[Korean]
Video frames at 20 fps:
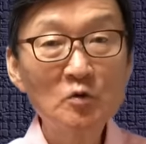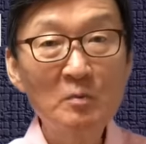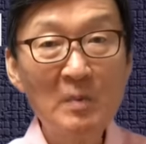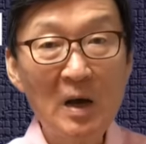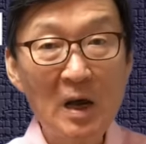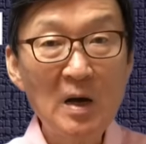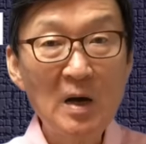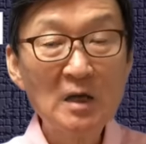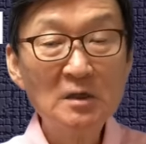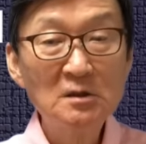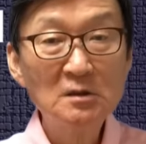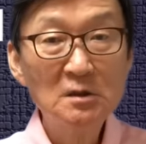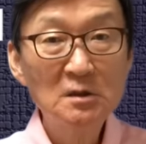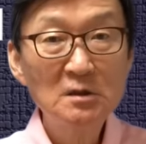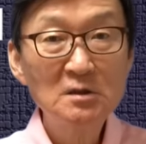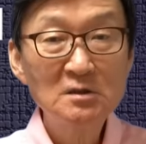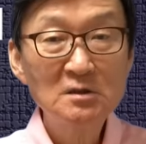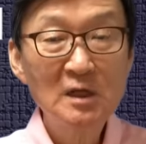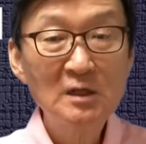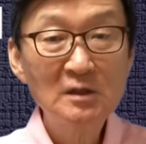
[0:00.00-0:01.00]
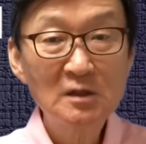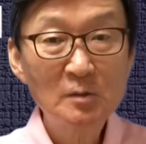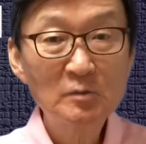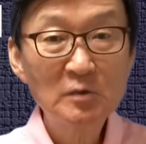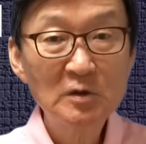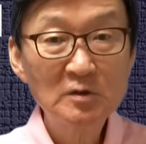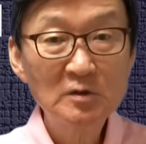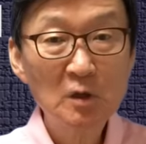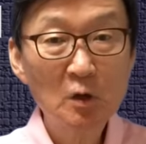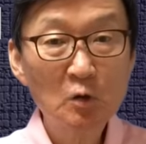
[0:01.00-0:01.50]
많은
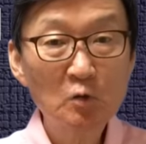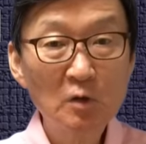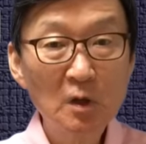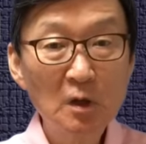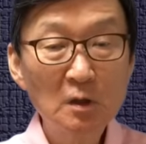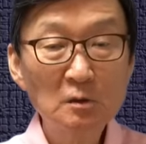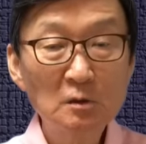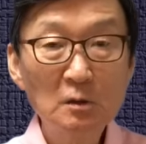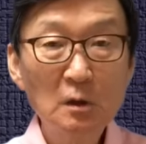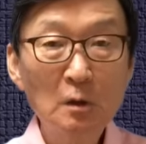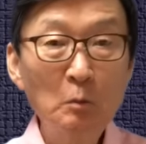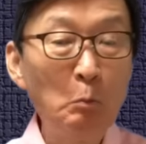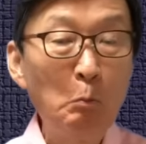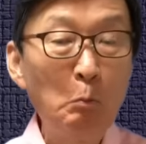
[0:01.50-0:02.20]
인센티브를 제공했는데